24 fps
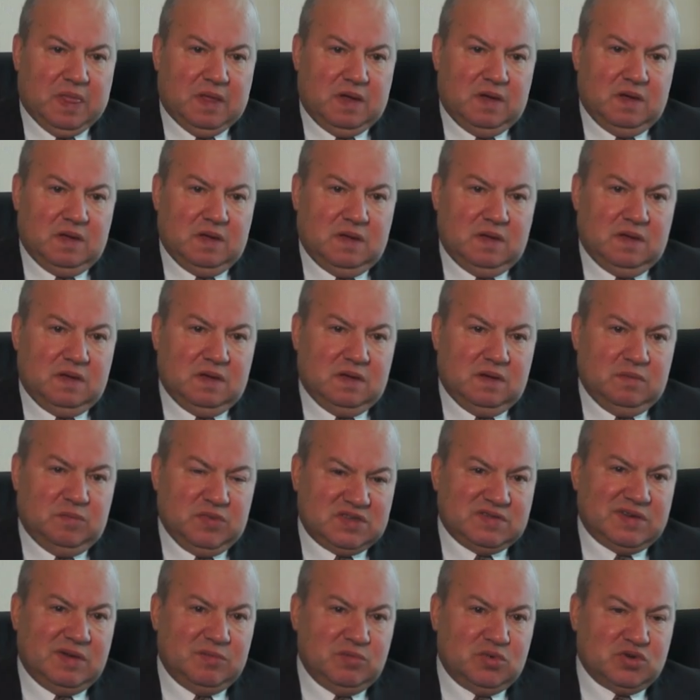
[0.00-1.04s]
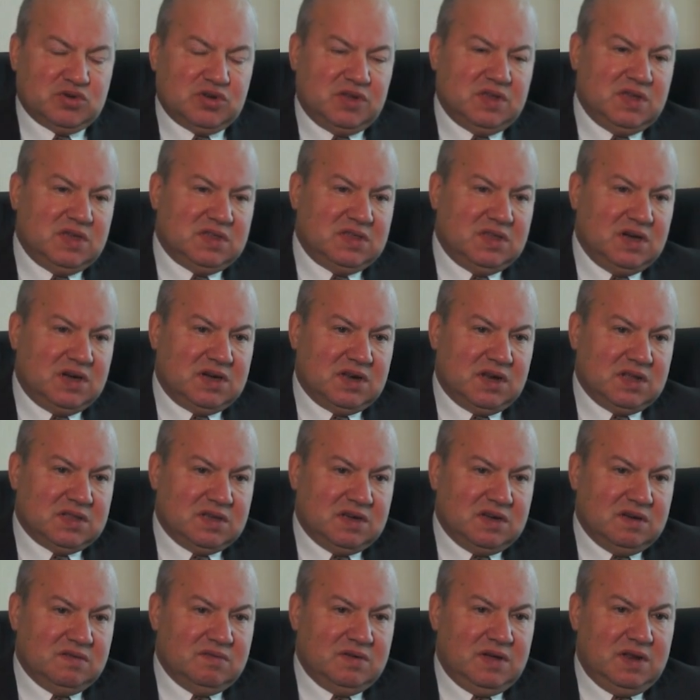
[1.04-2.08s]
Э, мы сами уже
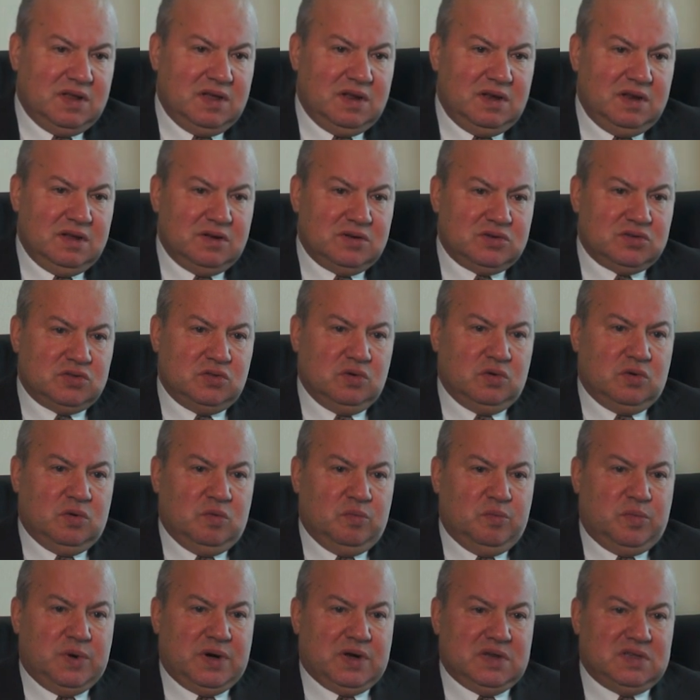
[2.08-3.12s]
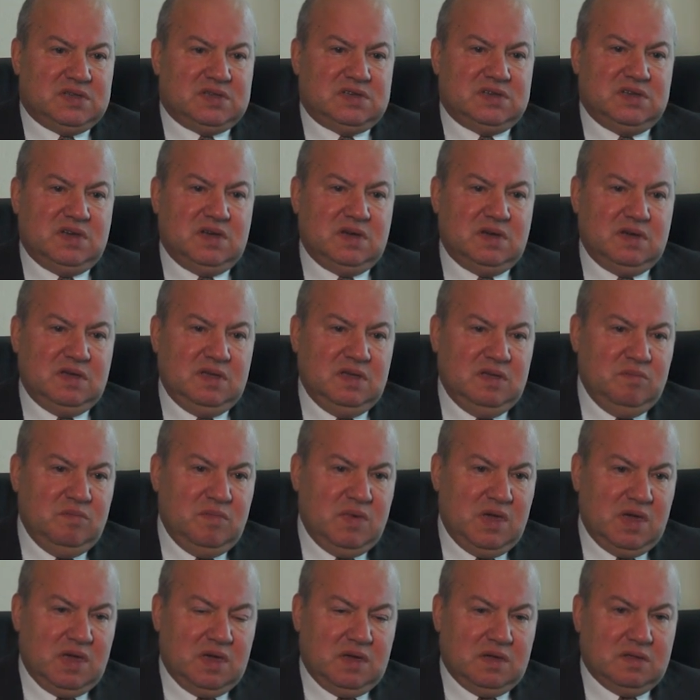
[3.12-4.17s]
неоднократно говорили, что Компартия
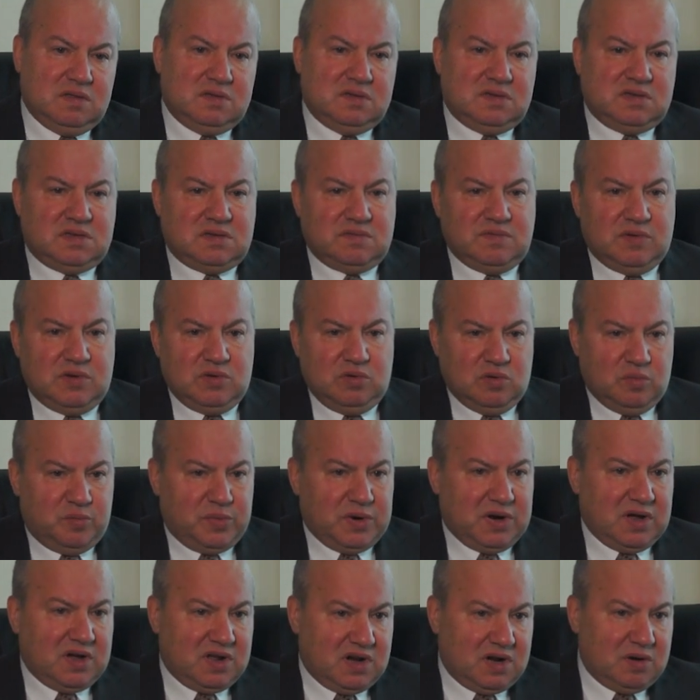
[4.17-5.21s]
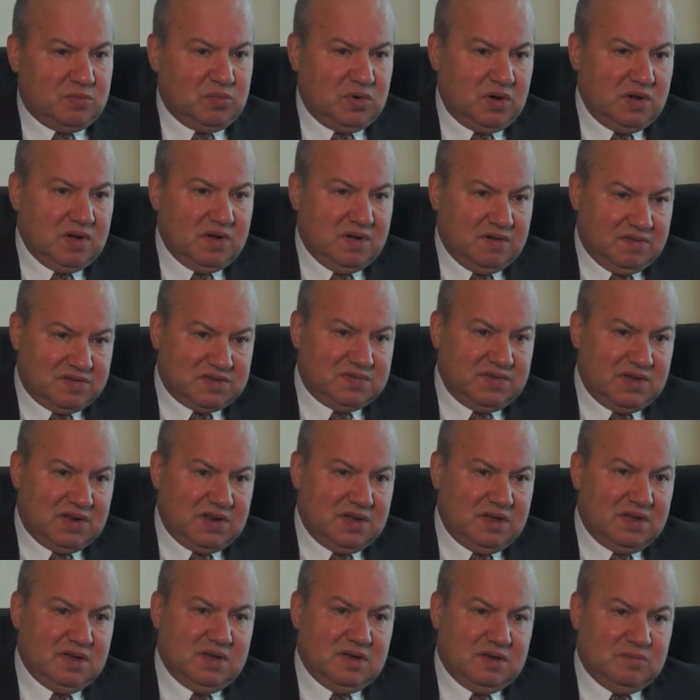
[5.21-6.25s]
имеет свою программу в
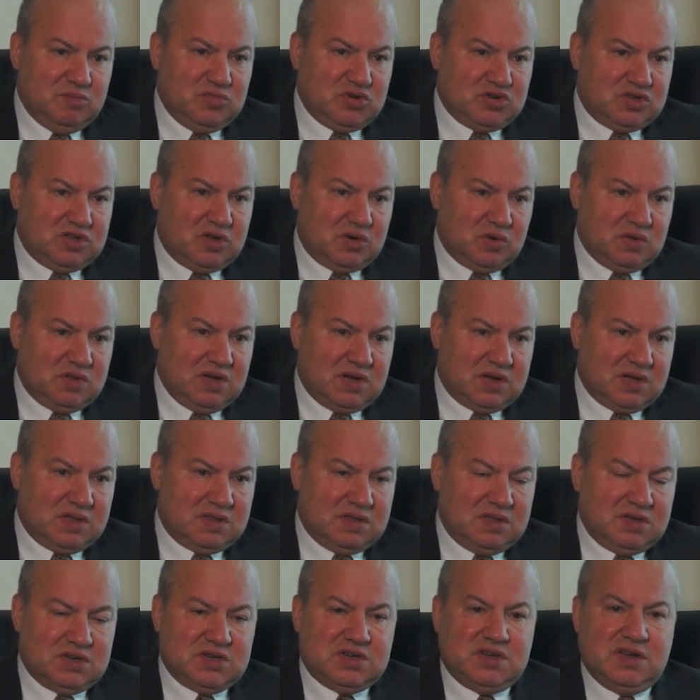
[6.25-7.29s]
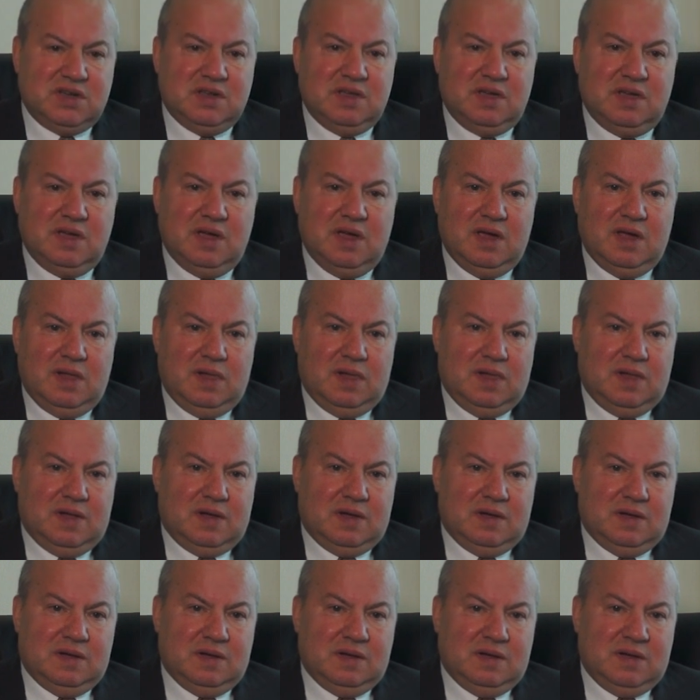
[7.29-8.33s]
сфере международных отношений.
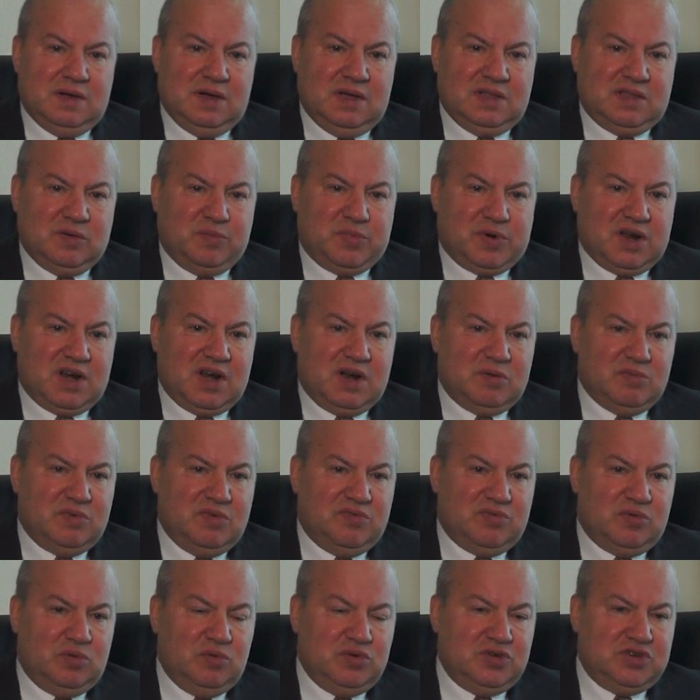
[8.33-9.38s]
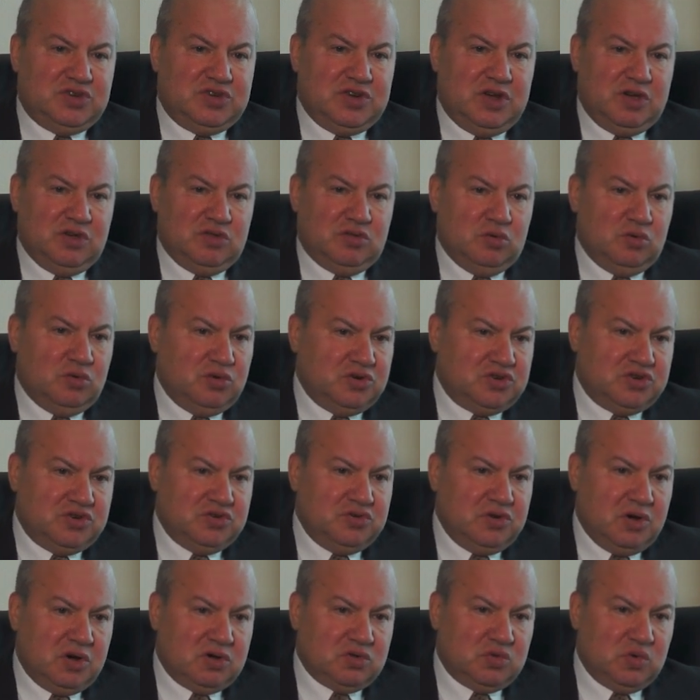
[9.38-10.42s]
Э, эта программа включает
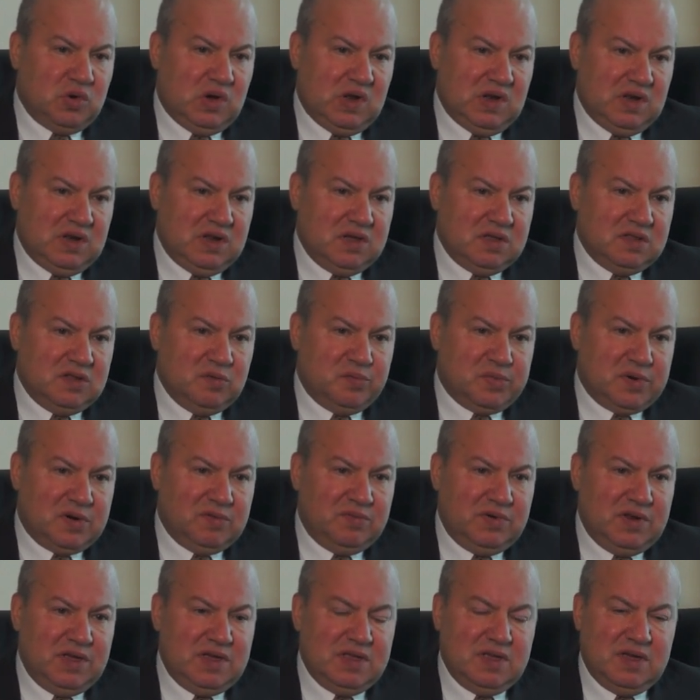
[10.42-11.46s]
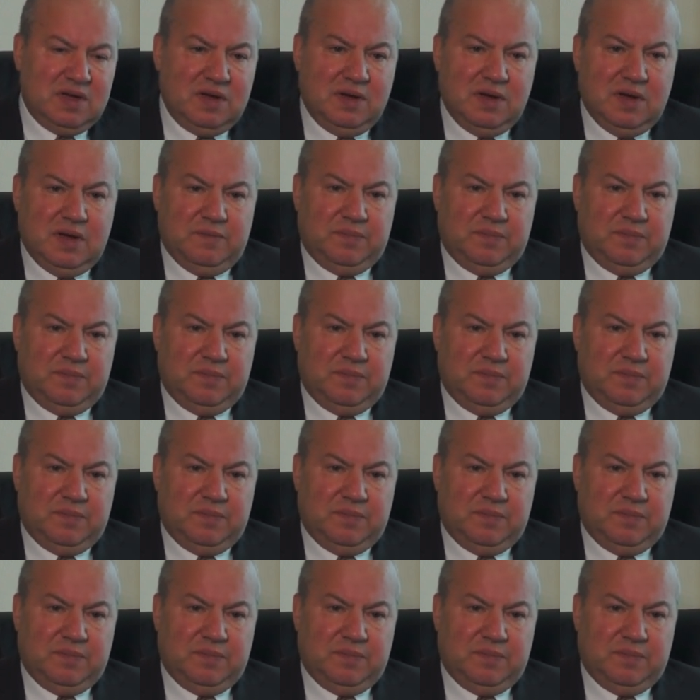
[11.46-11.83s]
очень актуальные направления,